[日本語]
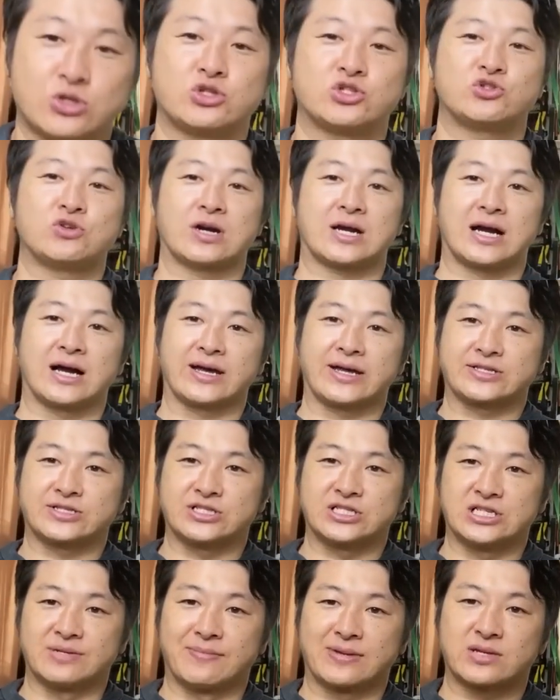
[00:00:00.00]
ちは簡潔
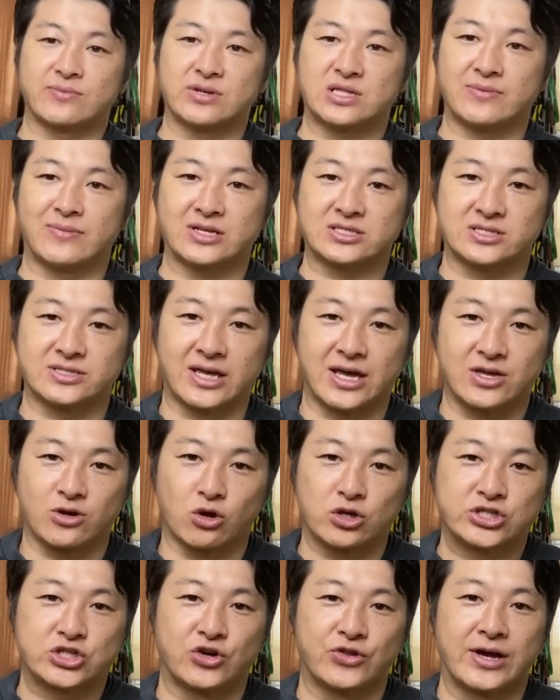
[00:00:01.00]
にまとめてますんでよ
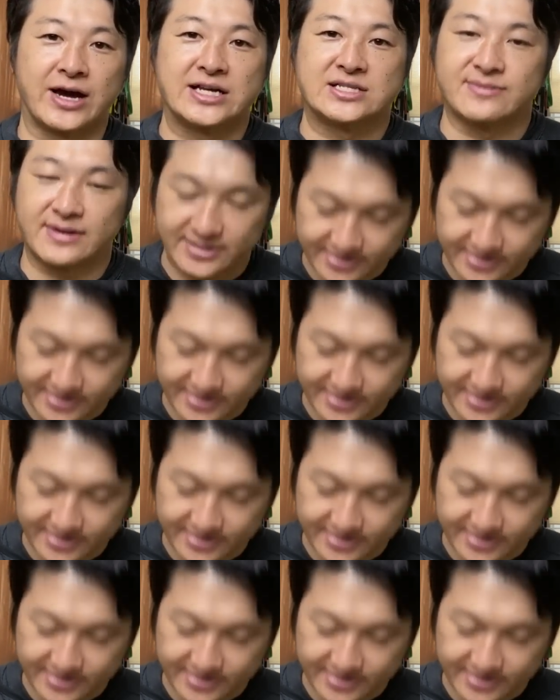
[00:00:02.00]
ろしくお願いしま